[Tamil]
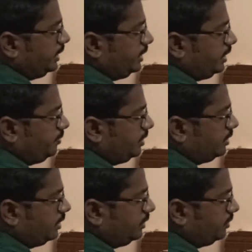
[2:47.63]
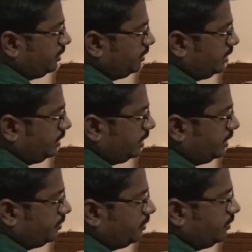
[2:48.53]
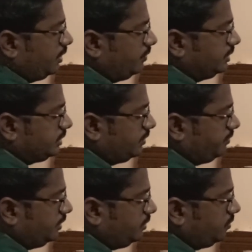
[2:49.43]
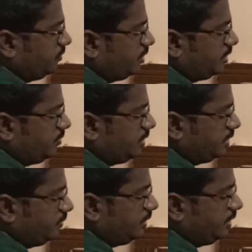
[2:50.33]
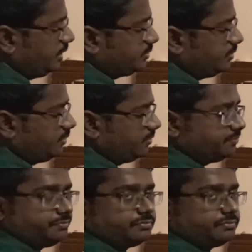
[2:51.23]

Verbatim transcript: நைன்ட்டி எயிட் மீட்டர் கான்டூர் வரையணும்னா நான் என்ன பண்ணணும் லெவலிங் ஸ்டாஃப் எடுத்துகிட்டு ஒவ்வொரு இடமா அந்த மாதிரி ட்ரேஸ் பண்ணணும்